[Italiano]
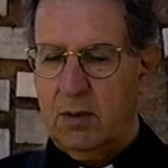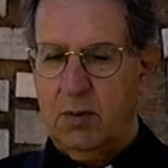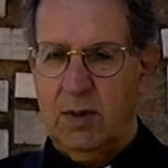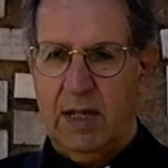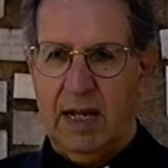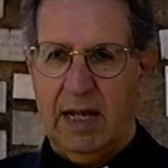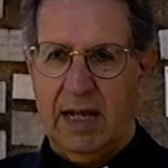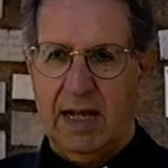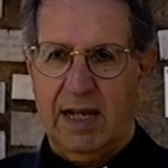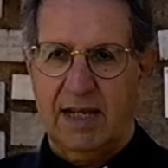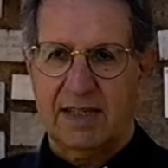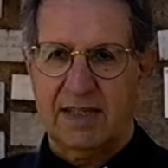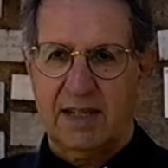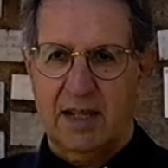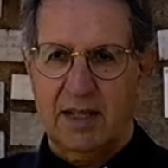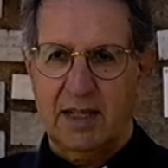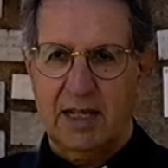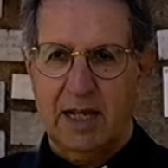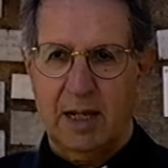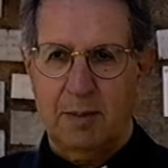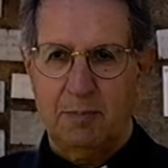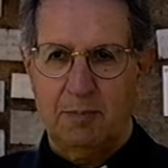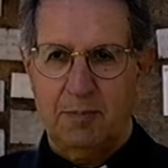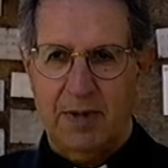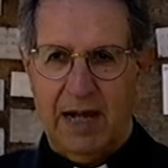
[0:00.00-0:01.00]
Qui alla casa
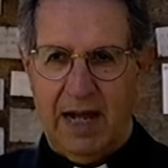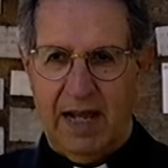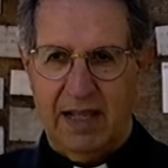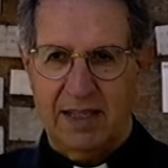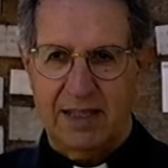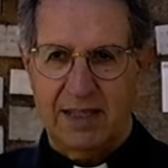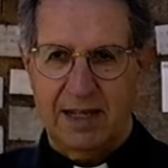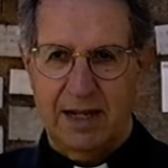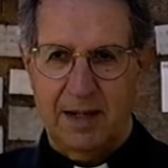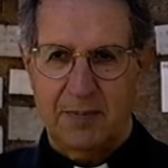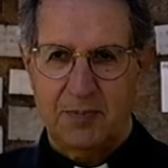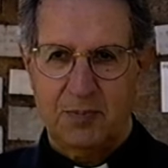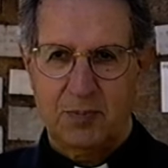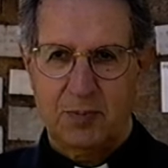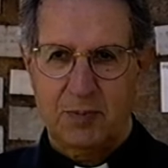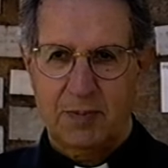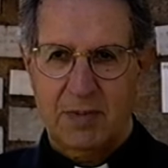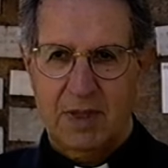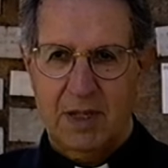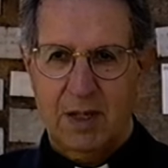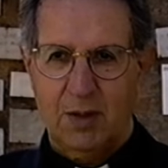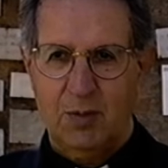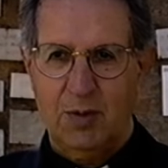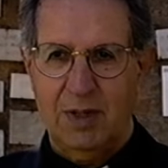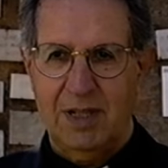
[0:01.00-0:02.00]
di campagna,
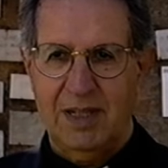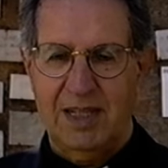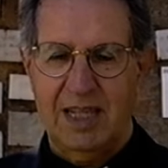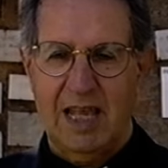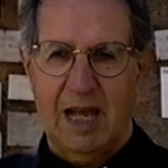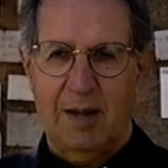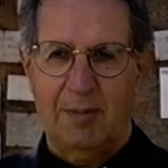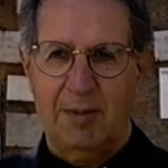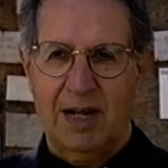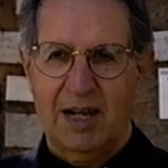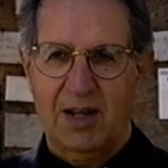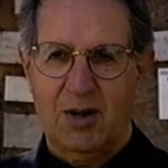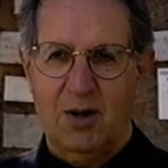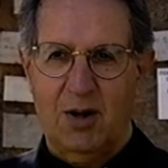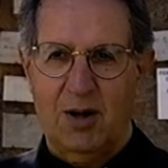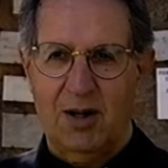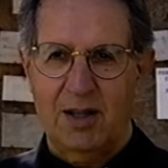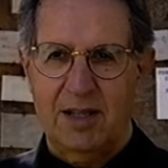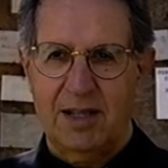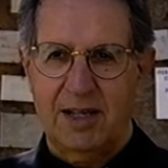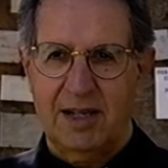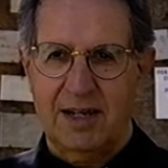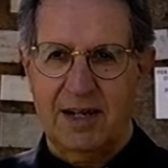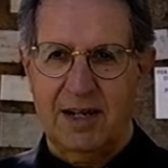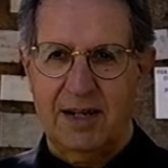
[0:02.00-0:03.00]
quindi ama
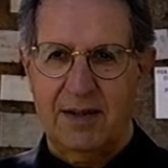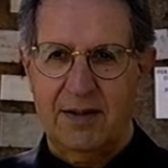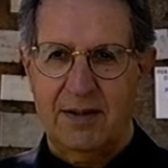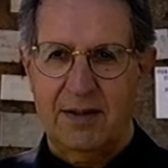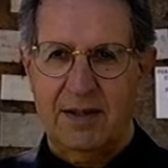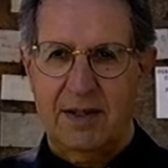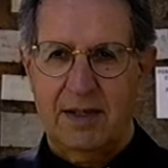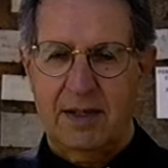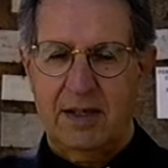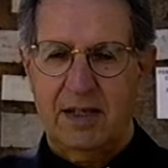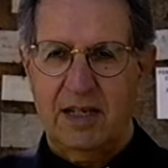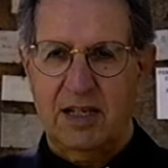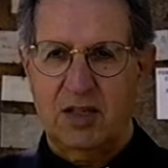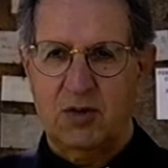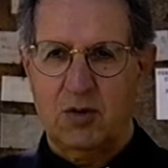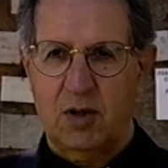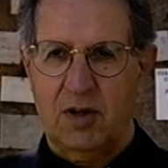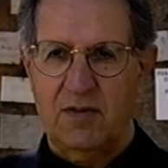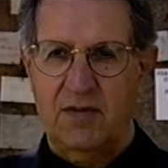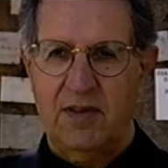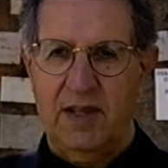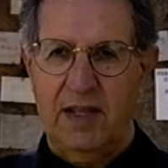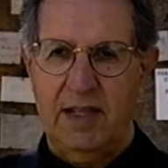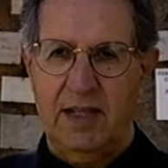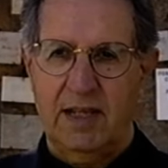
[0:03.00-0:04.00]
accogliere i
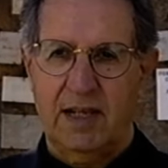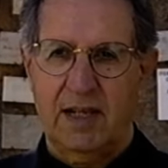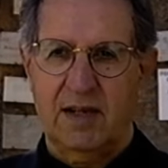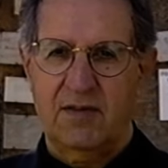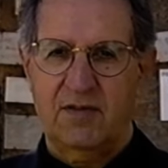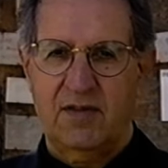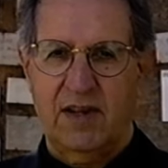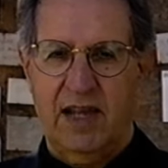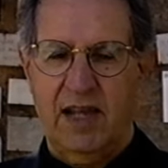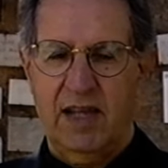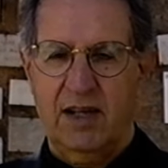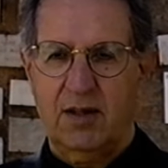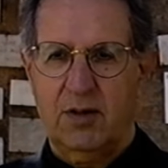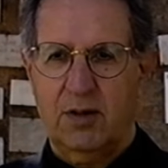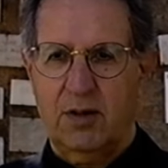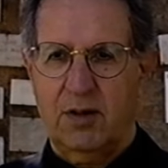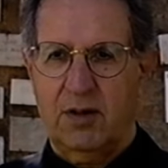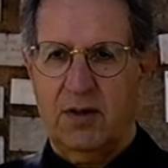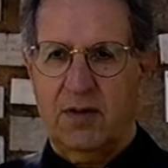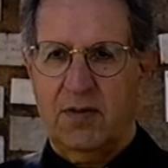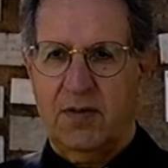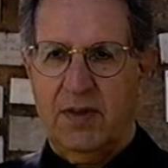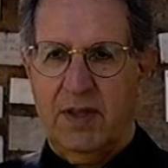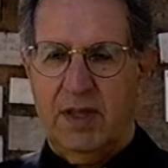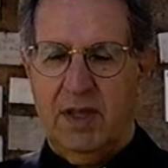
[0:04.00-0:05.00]
suoi figli che
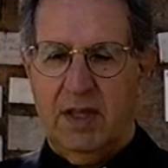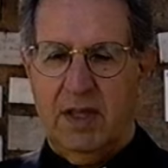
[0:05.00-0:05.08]
vengono